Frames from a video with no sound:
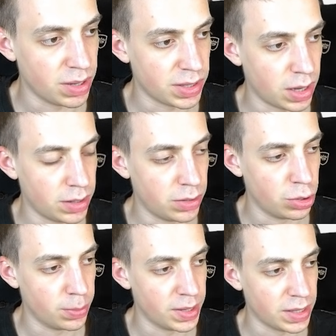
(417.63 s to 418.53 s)
Das kann ich dir
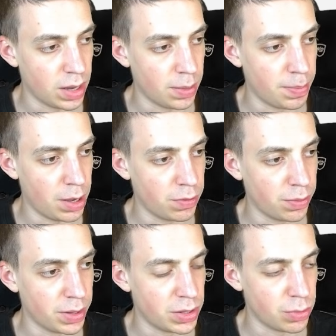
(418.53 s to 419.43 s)
schon mal sagen, mehr
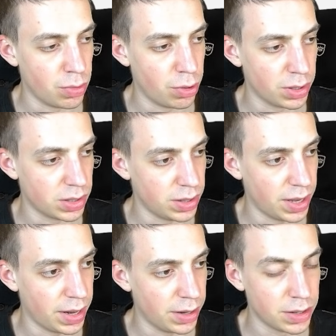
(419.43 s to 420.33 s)
Informationen kosten
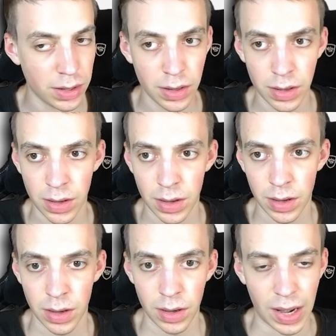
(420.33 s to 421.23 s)
Geld.
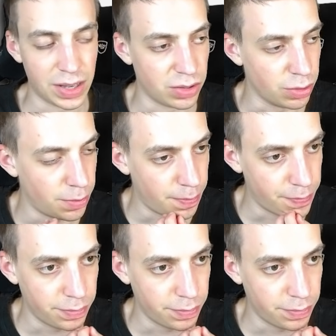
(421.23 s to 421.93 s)
Also,